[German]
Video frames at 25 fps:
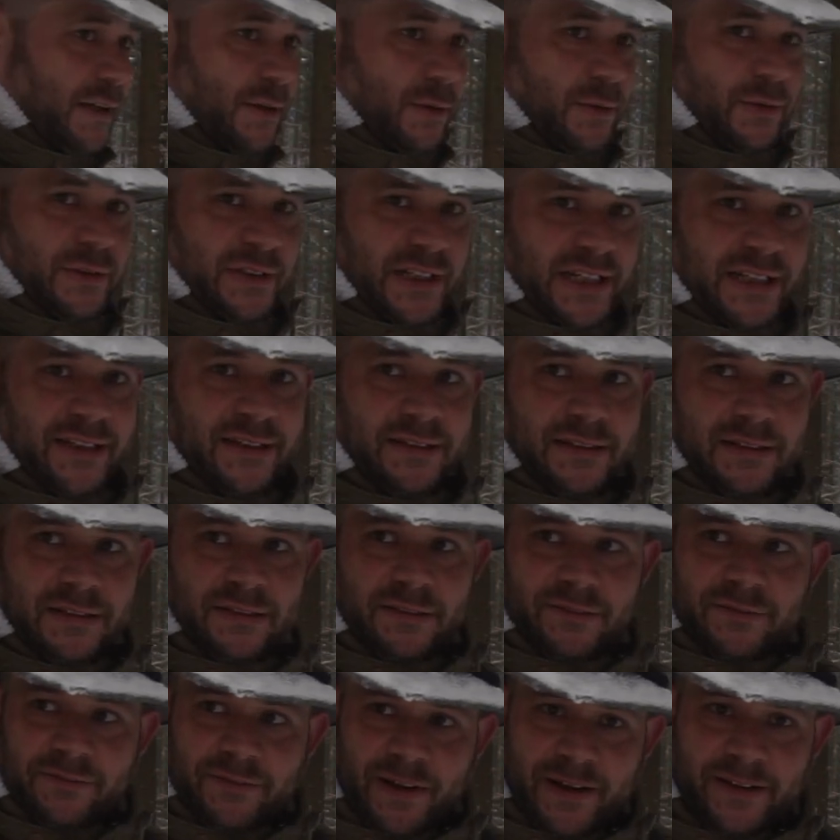Und jetzt
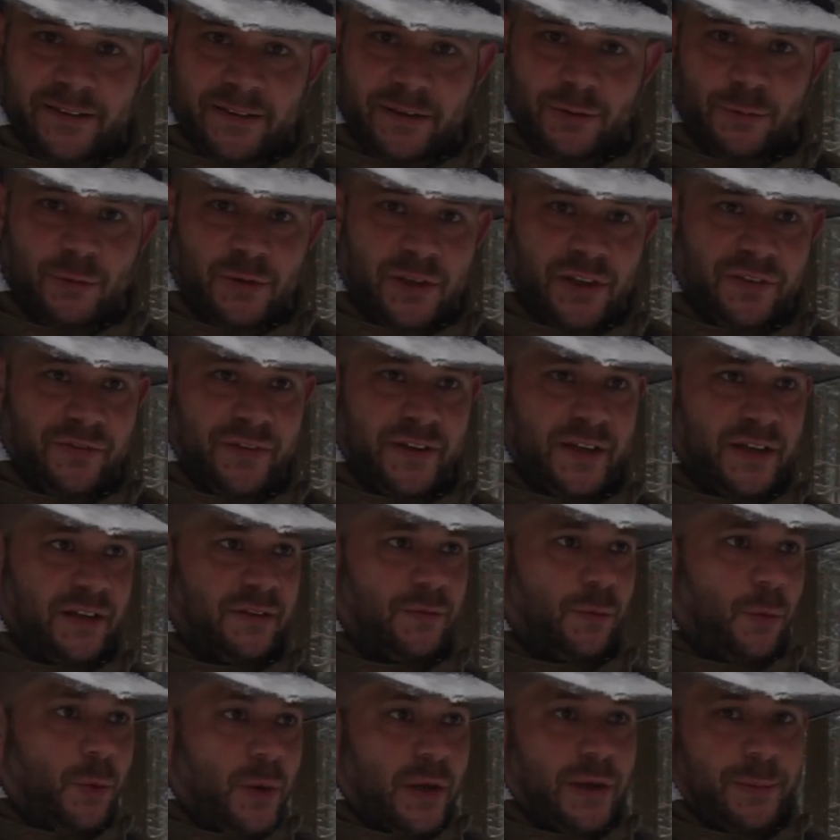weiß ich
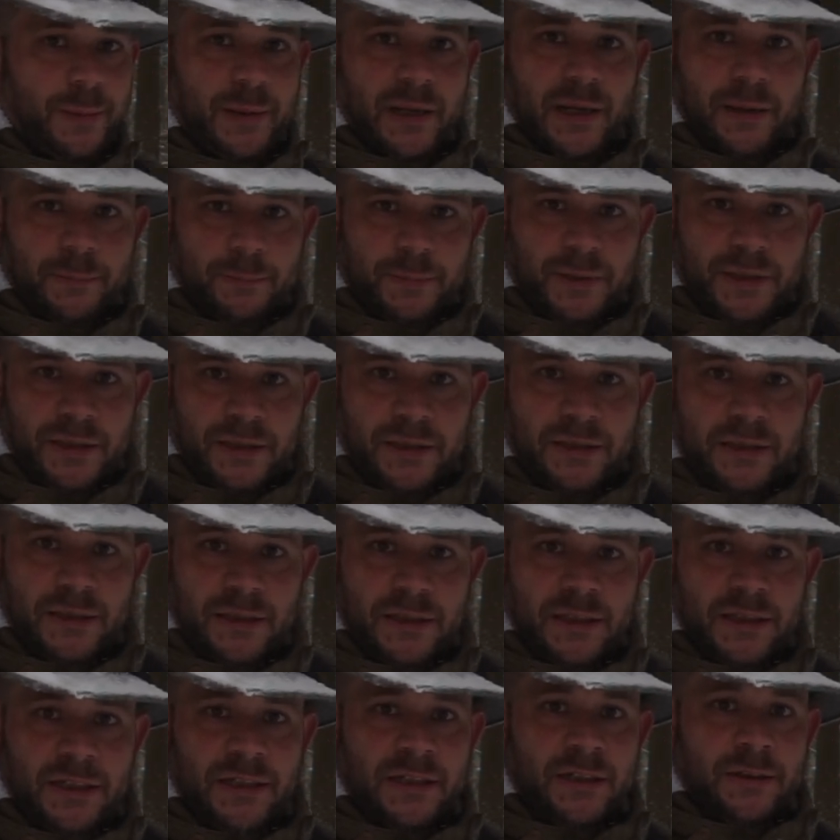ungefähr, wo ich wieder bin
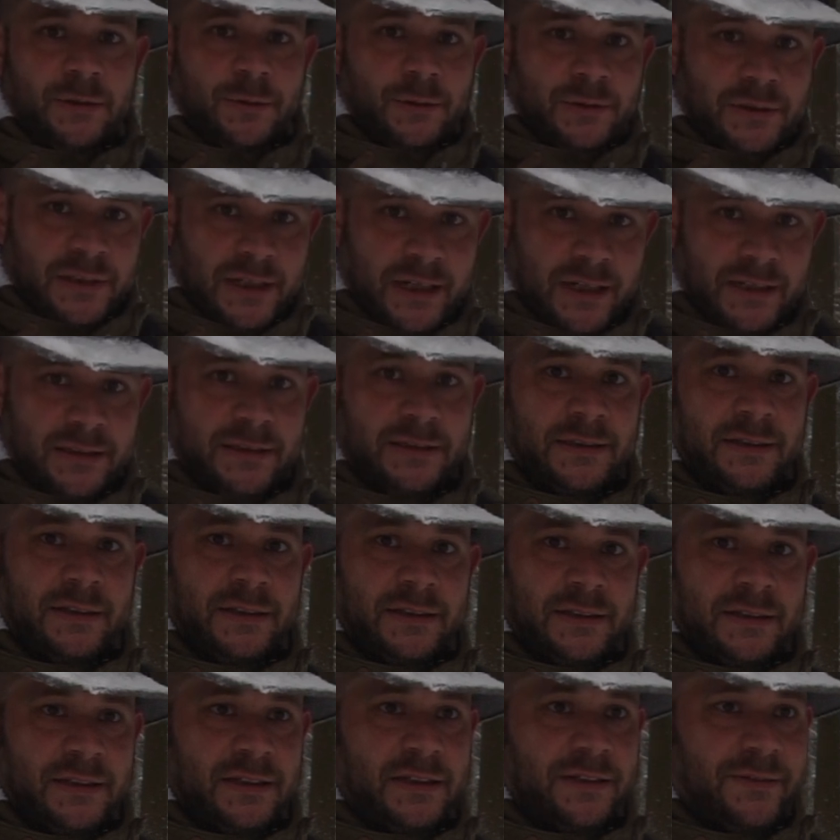und kann
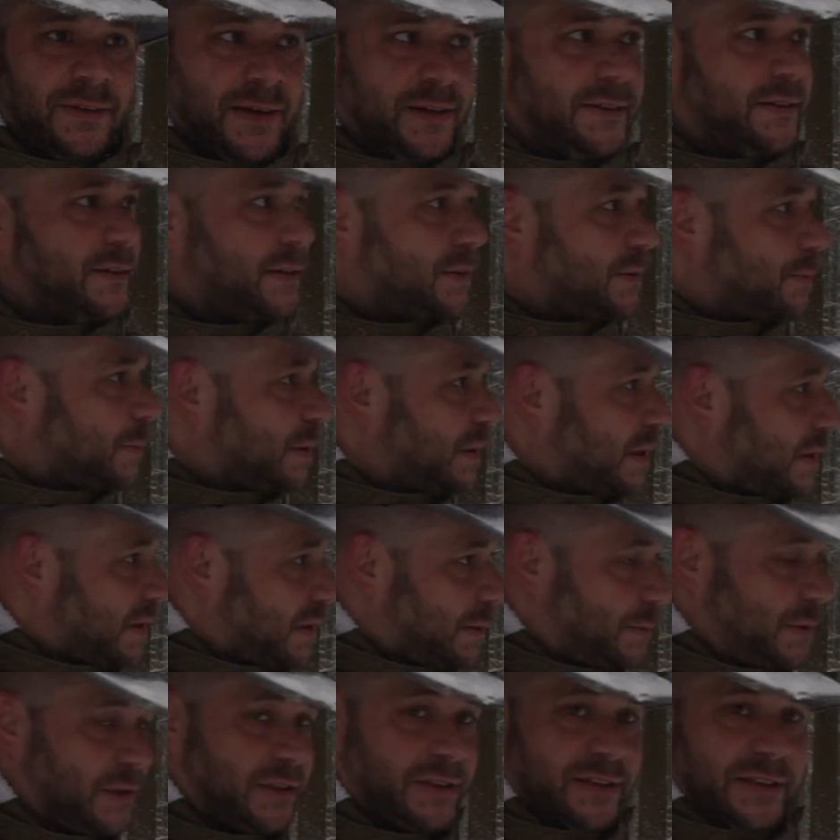äh, quasi mit den
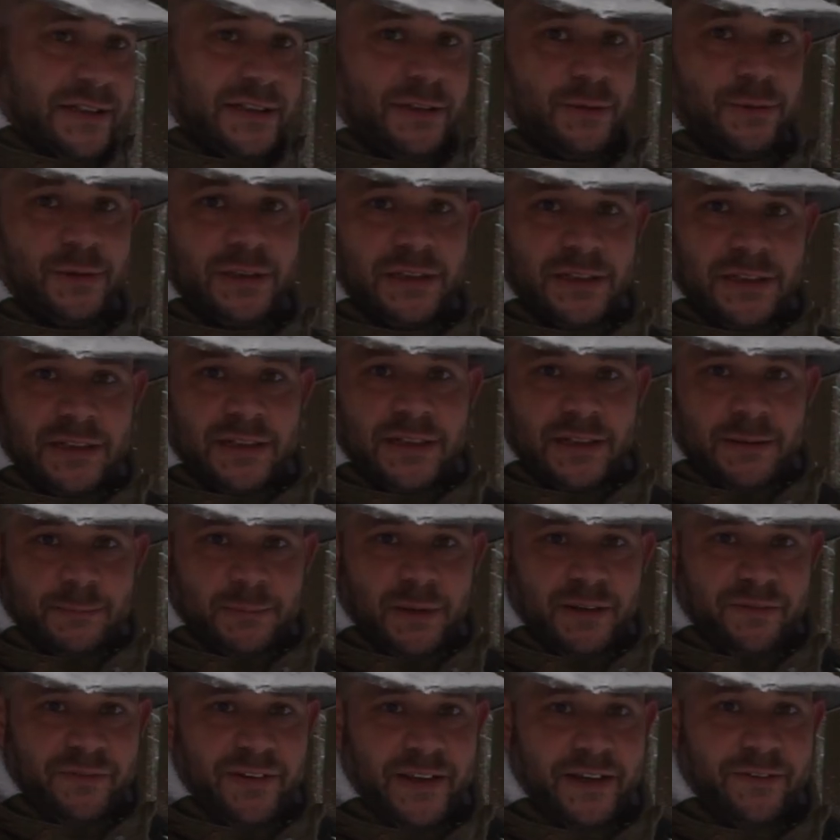Himmelsrichtungen
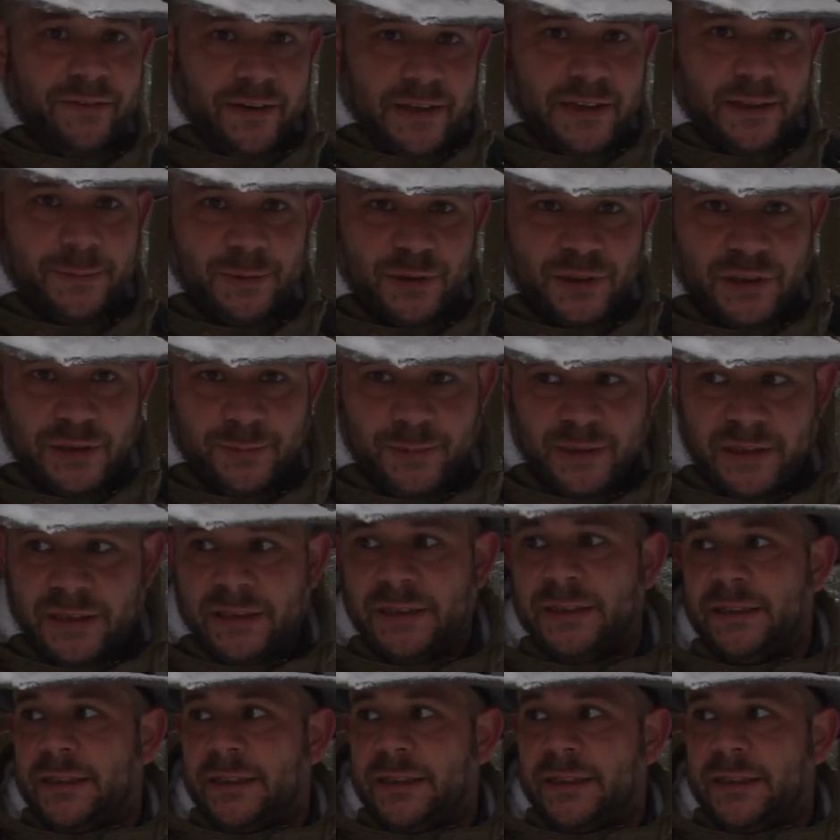meinen Weg weiter bestimmen.